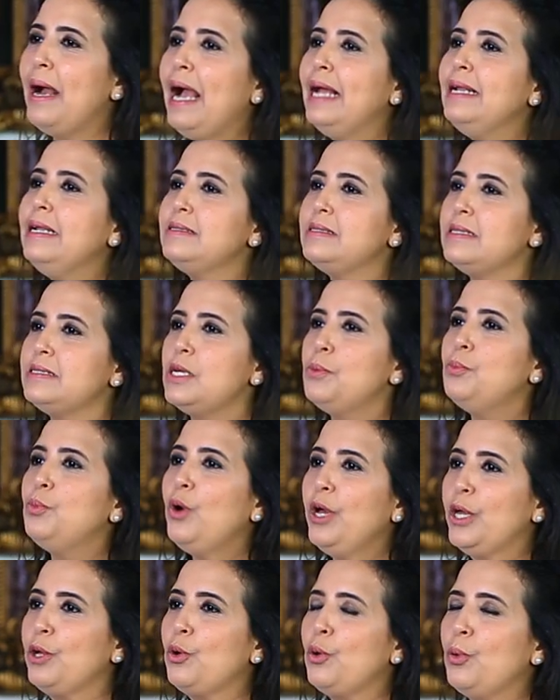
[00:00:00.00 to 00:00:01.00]
على
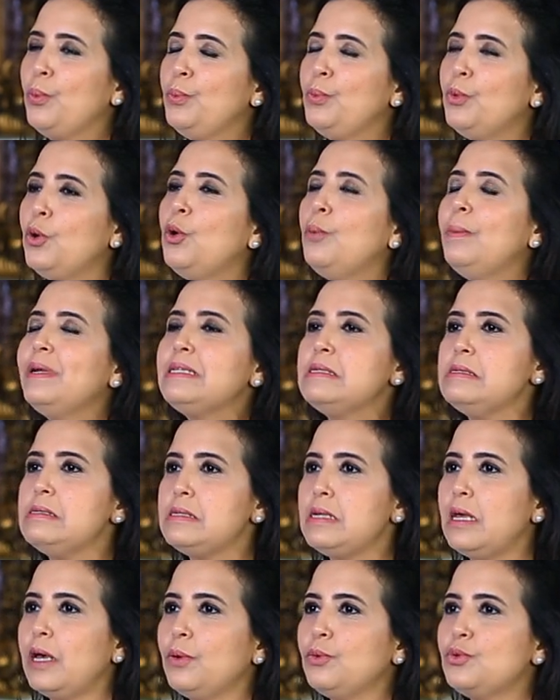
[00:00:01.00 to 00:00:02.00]
تتبعكم وما
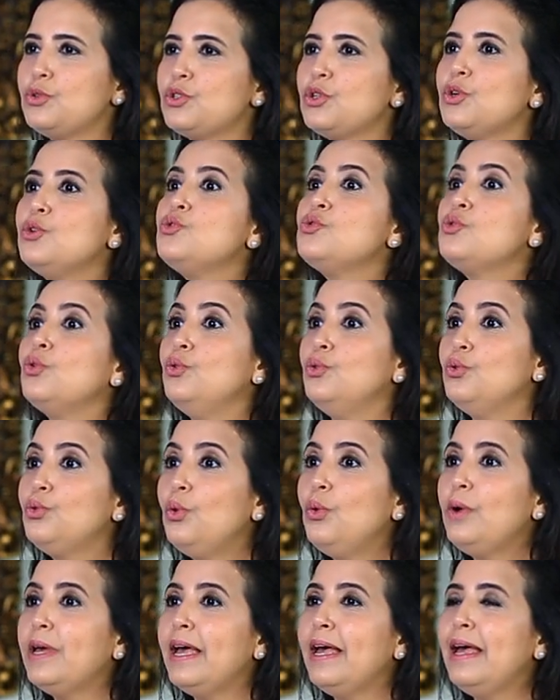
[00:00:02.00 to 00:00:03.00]
تنساوش
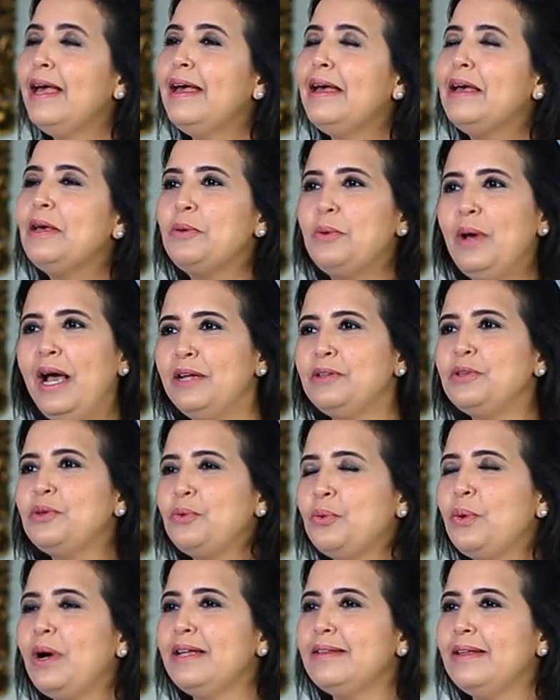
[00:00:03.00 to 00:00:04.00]
سلوكك
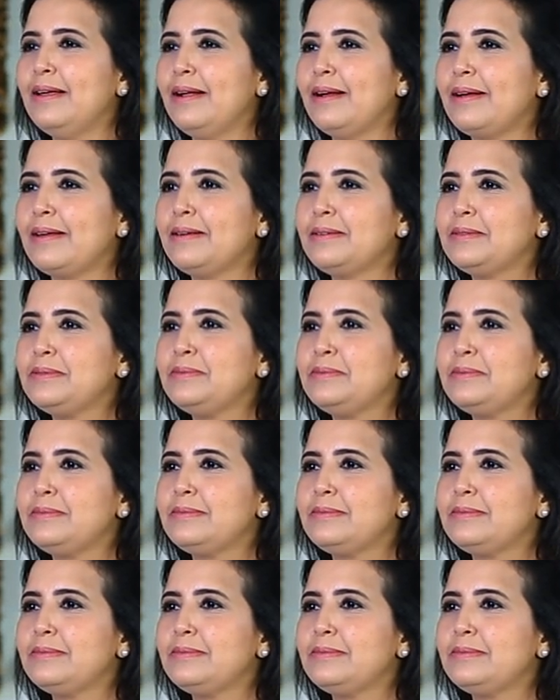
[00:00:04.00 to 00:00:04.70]
يحدد قدرك